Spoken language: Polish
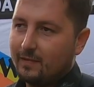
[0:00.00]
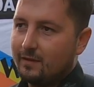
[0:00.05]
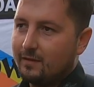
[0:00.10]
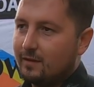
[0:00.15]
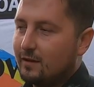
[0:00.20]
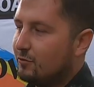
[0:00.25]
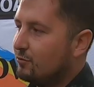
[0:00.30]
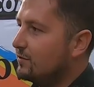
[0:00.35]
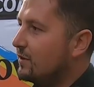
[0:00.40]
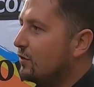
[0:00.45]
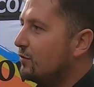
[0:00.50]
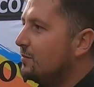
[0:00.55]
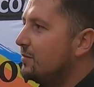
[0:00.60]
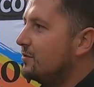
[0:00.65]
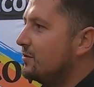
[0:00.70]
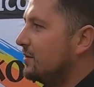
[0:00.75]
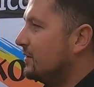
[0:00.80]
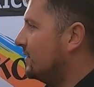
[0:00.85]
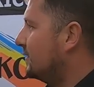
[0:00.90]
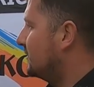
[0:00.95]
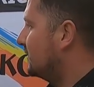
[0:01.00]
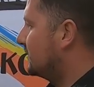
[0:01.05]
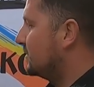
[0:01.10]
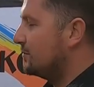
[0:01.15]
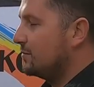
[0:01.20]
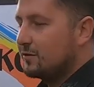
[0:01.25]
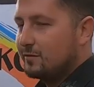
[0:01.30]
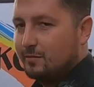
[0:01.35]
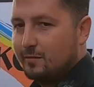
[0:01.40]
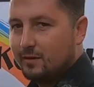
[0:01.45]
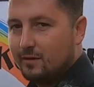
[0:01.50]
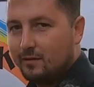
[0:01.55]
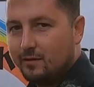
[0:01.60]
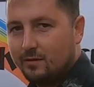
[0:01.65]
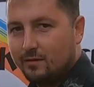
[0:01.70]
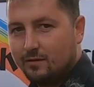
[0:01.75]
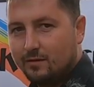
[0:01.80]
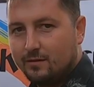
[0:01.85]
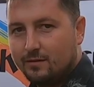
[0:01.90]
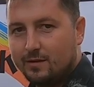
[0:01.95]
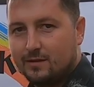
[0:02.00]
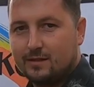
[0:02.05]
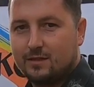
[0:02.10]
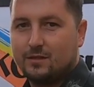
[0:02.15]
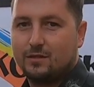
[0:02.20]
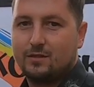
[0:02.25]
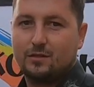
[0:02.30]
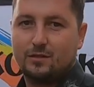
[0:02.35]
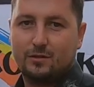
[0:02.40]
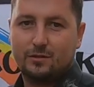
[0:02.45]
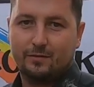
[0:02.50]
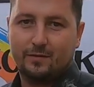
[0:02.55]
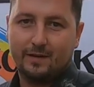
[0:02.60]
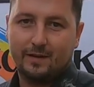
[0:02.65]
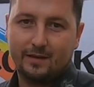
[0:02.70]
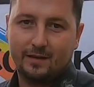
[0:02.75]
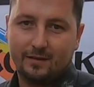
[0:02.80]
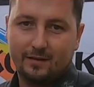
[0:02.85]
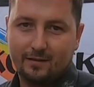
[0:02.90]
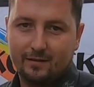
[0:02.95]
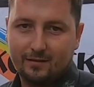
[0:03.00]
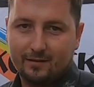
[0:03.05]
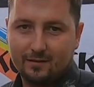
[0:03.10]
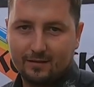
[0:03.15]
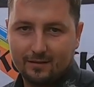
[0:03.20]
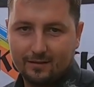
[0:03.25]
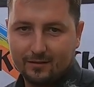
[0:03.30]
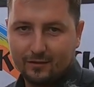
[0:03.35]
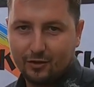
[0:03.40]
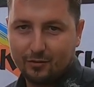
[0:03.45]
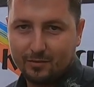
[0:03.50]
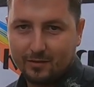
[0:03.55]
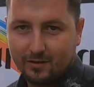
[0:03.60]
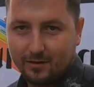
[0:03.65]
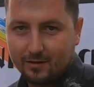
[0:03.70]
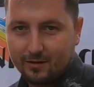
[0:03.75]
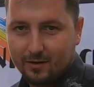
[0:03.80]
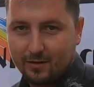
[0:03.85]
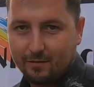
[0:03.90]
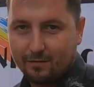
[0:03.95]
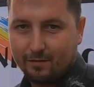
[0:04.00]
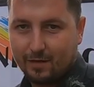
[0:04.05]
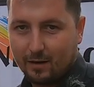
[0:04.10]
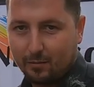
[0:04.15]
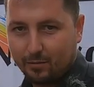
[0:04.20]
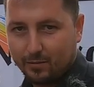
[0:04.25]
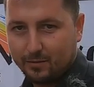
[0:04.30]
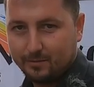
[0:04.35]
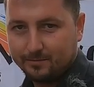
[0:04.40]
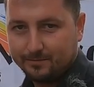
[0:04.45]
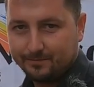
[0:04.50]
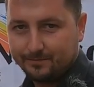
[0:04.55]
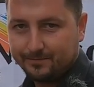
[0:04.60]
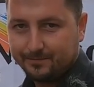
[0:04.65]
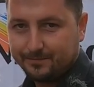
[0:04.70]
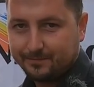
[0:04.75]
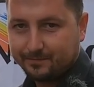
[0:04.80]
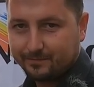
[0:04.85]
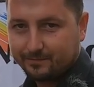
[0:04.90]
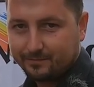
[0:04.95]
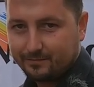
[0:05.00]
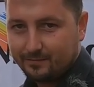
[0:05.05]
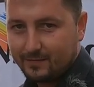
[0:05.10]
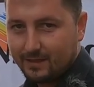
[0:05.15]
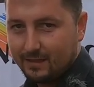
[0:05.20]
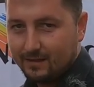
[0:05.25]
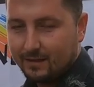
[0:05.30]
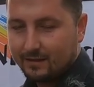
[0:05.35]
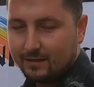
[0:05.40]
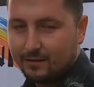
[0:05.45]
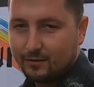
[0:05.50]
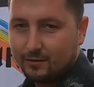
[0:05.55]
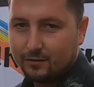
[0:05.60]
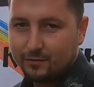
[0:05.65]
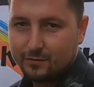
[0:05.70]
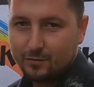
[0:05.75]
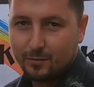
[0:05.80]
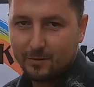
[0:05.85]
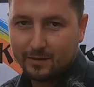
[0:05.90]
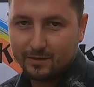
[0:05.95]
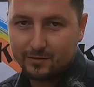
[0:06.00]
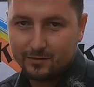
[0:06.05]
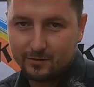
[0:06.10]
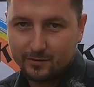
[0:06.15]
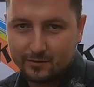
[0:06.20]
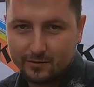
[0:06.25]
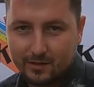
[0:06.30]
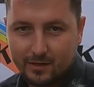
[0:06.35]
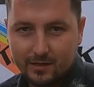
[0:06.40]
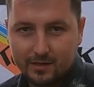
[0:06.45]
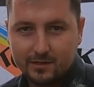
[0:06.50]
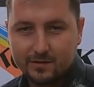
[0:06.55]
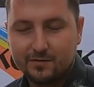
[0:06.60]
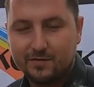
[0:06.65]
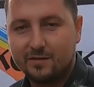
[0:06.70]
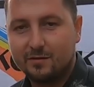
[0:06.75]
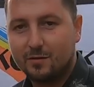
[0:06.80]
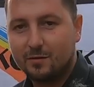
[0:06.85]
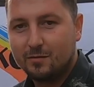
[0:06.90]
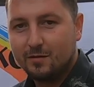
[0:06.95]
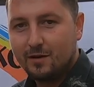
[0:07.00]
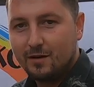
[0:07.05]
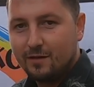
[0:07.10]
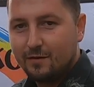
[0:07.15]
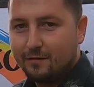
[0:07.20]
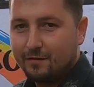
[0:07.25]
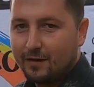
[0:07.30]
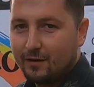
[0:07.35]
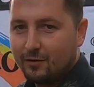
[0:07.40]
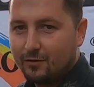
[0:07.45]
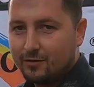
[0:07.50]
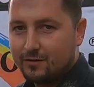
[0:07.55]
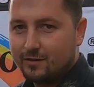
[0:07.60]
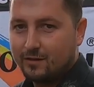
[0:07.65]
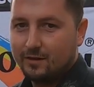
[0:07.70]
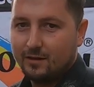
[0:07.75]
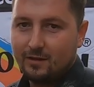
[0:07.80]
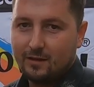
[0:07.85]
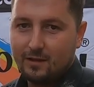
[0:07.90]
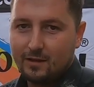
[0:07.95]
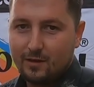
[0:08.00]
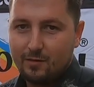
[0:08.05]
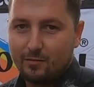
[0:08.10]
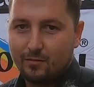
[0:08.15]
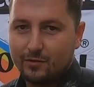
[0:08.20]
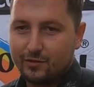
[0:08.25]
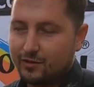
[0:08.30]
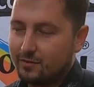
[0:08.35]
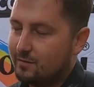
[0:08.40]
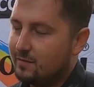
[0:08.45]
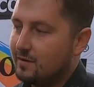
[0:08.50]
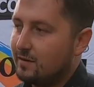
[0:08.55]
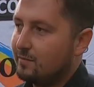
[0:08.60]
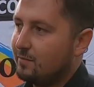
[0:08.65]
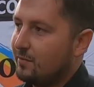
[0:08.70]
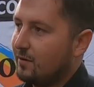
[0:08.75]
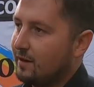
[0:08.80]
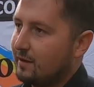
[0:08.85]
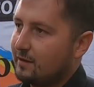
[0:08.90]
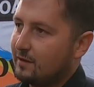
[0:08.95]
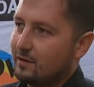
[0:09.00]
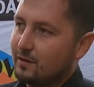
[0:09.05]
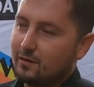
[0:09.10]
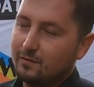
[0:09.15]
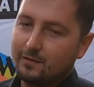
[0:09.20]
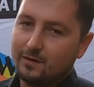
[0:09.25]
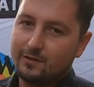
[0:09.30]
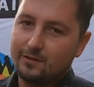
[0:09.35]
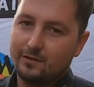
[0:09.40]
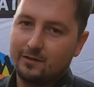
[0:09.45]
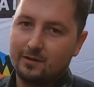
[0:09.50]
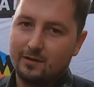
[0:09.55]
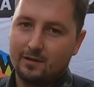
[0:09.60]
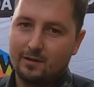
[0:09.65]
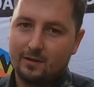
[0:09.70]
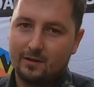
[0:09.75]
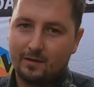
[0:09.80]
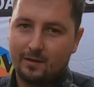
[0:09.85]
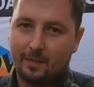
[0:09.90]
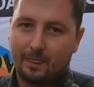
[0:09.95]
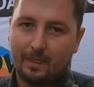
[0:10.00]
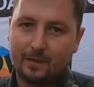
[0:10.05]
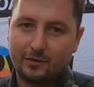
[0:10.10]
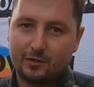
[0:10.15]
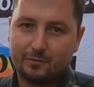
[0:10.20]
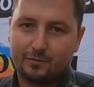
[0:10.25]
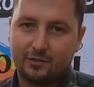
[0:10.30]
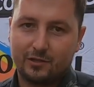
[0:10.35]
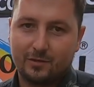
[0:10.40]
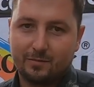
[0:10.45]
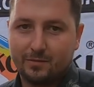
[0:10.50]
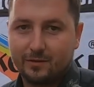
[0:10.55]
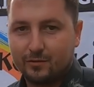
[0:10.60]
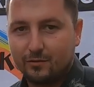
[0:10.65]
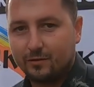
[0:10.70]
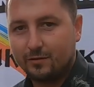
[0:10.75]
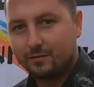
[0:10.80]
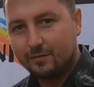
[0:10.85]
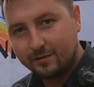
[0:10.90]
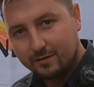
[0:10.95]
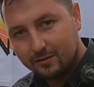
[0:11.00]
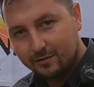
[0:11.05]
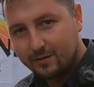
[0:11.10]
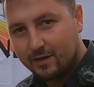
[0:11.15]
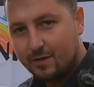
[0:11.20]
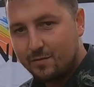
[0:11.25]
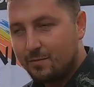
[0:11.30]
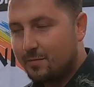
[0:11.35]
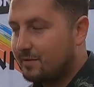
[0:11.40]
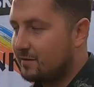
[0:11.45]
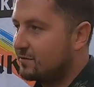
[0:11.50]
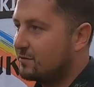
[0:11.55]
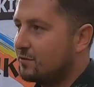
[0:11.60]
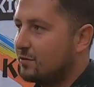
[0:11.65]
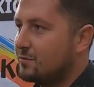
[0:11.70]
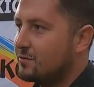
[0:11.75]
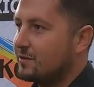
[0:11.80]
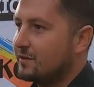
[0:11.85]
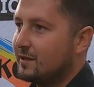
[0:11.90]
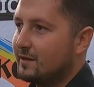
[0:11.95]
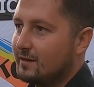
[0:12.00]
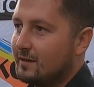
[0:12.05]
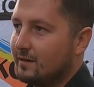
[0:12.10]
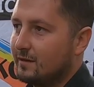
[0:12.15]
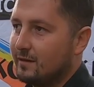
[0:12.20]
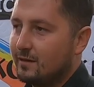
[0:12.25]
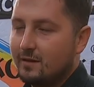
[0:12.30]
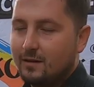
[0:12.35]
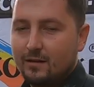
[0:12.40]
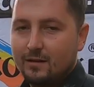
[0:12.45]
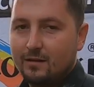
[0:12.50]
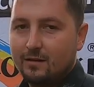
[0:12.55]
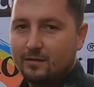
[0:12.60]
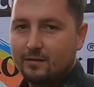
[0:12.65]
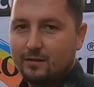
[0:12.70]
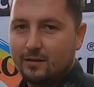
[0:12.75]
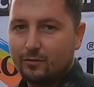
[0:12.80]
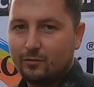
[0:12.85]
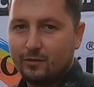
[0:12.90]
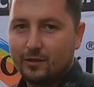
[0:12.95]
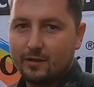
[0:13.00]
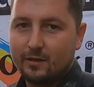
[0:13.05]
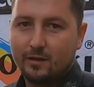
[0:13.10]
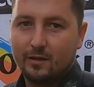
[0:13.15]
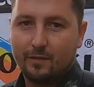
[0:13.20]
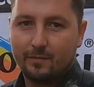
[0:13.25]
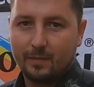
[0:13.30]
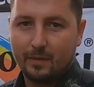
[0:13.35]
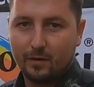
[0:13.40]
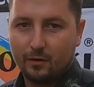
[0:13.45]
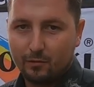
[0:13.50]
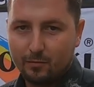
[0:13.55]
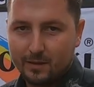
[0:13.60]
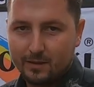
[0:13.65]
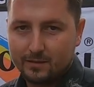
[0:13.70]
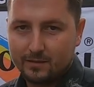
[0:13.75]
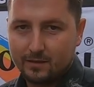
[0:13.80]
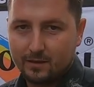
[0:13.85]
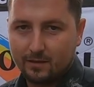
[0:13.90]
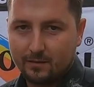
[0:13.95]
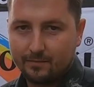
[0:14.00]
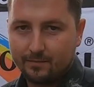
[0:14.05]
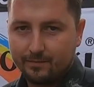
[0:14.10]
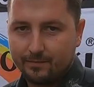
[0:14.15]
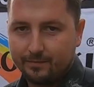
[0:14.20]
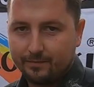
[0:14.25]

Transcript: nie udałby się, gdybyśmy nie zastosowali dobrych farb. Dlatego współpracując z firmą Frankowski możemy polakierować nasze przyczepy, które wyglądają i prezentują się tak jak te tutaj obecne.